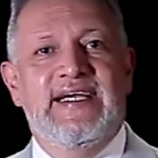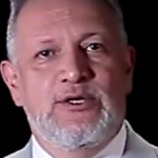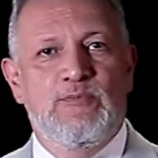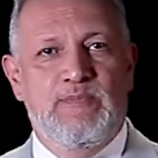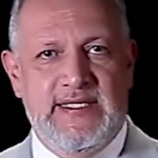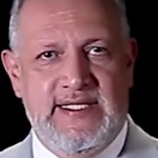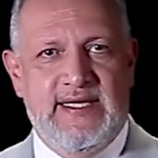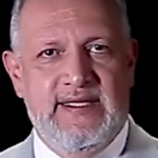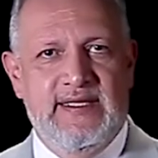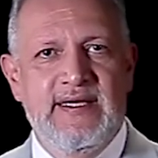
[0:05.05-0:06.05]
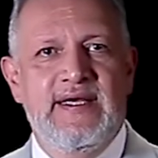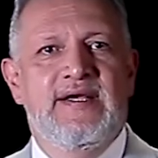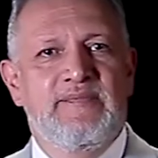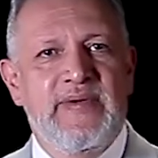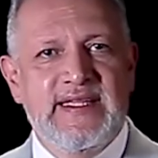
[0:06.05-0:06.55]
es complicidad,
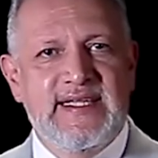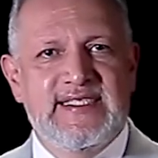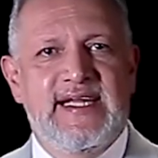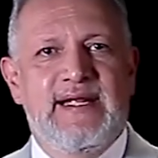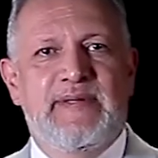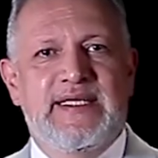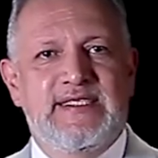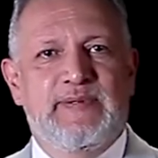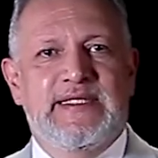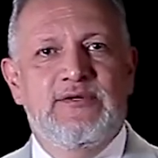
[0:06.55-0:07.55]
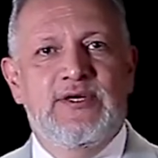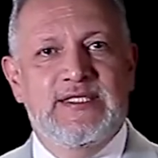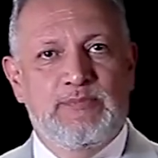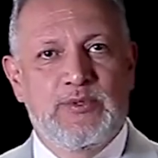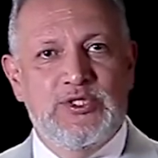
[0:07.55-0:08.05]
mientras que la participación
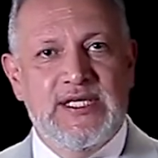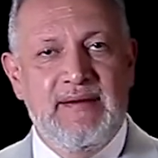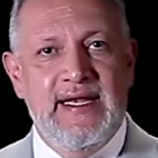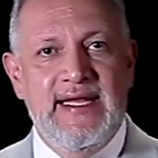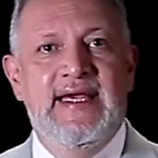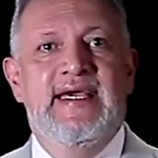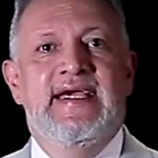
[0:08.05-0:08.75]
responsable